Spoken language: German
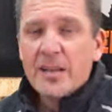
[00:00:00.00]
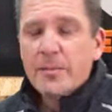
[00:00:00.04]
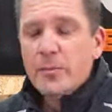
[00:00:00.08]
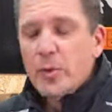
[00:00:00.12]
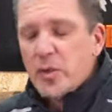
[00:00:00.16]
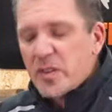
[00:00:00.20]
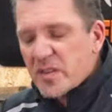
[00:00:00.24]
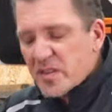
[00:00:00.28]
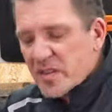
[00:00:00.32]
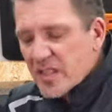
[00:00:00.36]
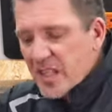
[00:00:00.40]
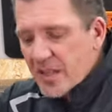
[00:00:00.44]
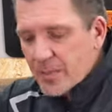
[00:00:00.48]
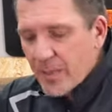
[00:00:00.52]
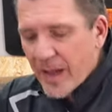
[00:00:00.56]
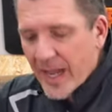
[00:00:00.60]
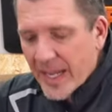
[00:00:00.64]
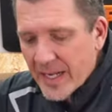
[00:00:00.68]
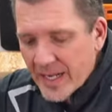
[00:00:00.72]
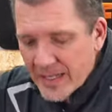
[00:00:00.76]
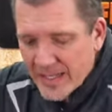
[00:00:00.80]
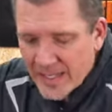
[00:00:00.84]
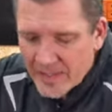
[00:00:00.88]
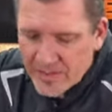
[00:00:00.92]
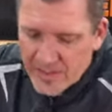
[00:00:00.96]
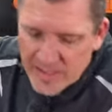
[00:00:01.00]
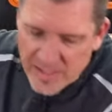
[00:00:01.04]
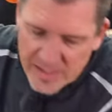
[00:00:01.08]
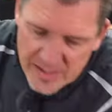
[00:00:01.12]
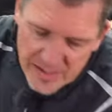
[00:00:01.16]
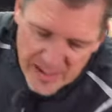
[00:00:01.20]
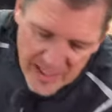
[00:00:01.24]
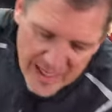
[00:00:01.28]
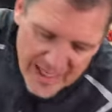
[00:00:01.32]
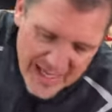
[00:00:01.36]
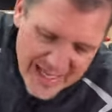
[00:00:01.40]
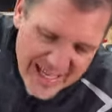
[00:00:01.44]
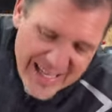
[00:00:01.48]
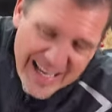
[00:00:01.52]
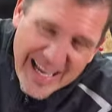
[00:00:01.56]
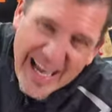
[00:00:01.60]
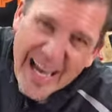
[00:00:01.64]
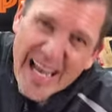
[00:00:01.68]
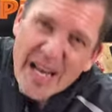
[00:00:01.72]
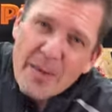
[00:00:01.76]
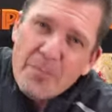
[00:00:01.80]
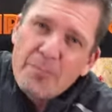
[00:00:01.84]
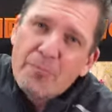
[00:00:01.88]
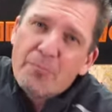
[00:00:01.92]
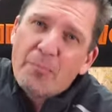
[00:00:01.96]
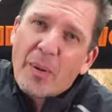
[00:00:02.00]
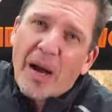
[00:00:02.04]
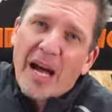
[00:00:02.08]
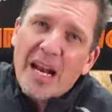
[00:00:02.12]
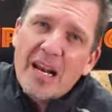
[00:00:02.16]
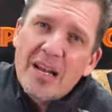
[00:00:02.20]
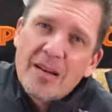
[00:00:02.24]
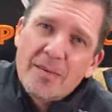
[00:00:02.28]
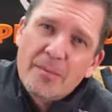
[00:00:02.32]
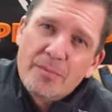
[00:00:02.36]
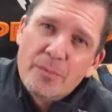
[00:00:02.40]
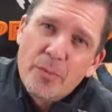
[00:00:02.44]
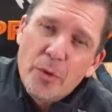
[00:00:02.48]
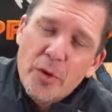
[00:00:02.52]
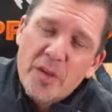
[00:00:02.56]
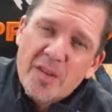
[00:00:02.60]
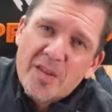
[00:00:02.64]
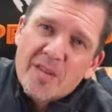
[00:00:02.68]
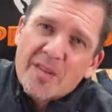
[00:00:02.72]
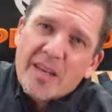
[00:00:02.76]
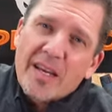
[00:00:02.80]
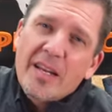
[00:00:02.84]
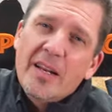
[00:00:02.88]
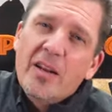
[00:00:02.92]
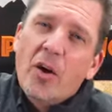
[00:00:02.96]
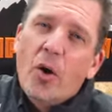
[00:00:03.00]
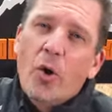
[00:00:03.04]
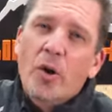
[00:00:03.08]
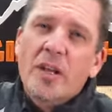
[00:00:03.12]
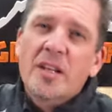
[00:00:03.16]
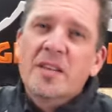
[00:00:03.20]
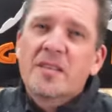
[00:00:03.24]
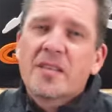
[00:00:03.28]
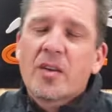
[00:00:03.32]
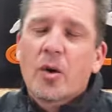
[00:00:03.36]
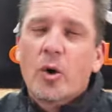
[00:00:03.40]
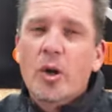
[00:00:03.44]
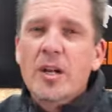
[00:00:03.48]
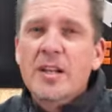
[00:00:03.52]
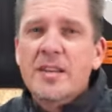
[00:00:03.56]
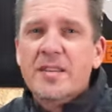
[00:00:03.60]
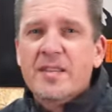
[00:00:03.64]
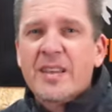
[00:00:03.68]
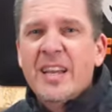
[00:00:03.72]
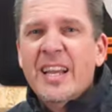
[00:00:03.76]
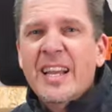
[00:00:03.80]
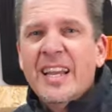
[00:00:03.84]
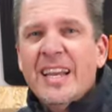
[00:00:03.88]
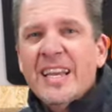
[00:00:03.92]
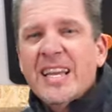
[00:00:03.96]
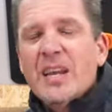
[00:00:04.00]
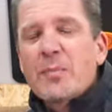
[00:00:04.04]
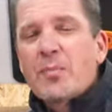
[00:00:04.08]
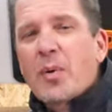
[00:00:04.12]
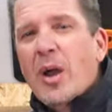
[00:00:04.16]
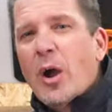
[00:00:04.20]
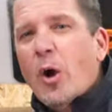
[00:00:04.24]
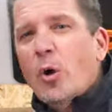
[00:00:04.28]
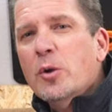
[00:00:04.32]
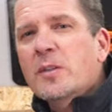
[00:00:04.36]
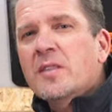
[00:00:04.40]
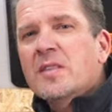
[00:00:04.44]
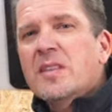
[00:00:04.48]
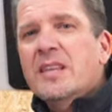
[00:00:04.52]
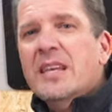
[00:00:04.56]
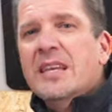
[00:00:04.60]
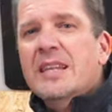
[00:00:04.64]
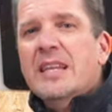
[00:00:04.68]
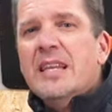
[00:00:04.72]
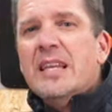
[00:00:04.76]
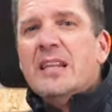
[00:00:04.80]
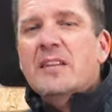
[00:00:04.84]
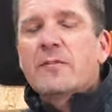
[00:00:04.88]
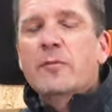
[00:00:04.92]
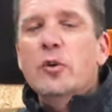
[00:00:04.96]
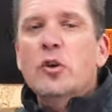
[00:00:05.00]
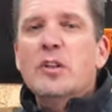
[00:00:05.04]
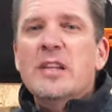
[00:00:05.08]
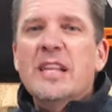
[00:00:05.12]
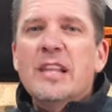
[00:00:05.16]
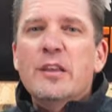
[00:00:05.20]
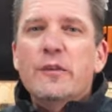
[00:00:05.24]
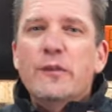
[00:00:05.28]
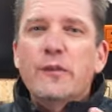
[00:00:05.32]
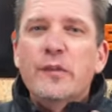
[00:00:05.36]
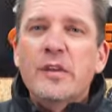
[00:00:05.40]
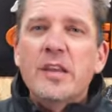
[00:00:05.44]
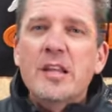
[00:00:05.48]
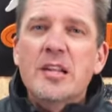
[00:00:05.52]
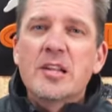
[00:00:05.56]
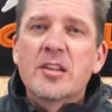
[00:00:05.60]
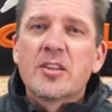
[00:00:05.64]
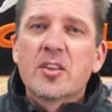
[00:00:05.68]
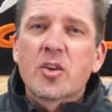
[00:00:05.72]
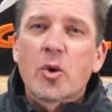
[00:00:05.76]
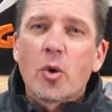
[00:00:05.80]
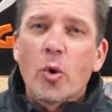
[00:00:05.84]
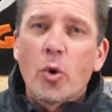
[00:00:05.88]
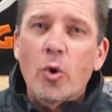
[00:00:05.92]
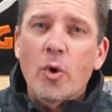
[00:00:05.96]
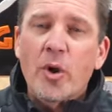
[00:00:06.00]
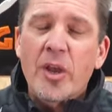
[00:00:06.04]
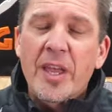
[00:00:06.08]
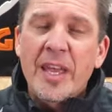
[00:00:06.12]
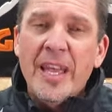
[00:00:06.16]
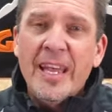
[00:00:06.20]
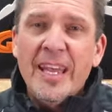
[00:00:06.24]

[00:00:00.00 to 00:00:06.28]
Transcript: Ihr müsst nicht meinen, dass ihr da reinballern müsst in, ins Holz. Ihr braucht hier nicht wirklich viel Druck.